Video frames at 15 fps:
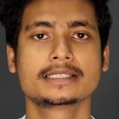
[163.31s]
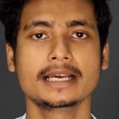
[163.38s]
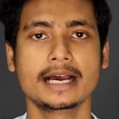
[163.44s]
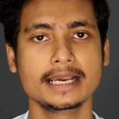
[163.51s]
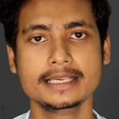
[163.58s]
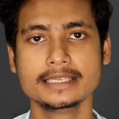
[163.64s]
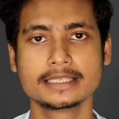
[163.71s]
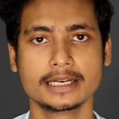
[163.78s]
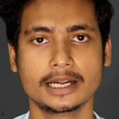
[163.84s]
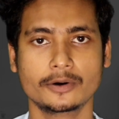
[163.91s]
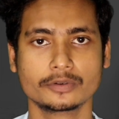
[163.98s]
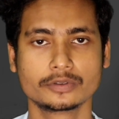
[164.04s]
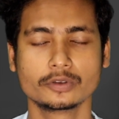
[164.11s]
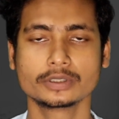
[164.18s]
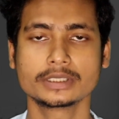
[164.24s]
সায়েন্স
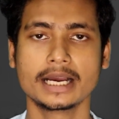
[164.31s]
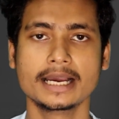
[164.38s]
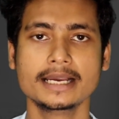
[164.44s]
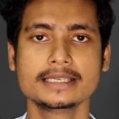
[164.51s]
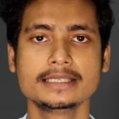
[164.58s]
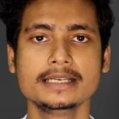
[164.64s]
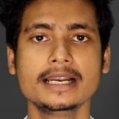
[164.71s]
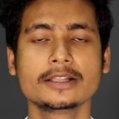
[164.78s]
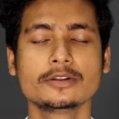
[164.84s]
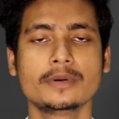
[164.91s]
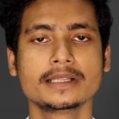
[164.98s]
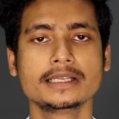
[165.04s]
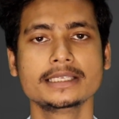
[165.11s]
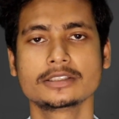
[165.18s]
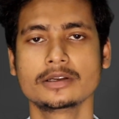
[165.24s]
নাও সো সায়েন্স নিলে
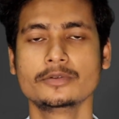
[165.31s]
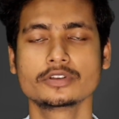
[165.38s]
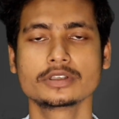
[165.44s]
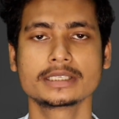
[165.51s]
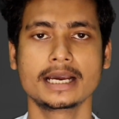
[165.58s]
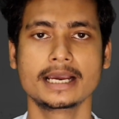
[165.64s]
তোমাদের যে সমস্ত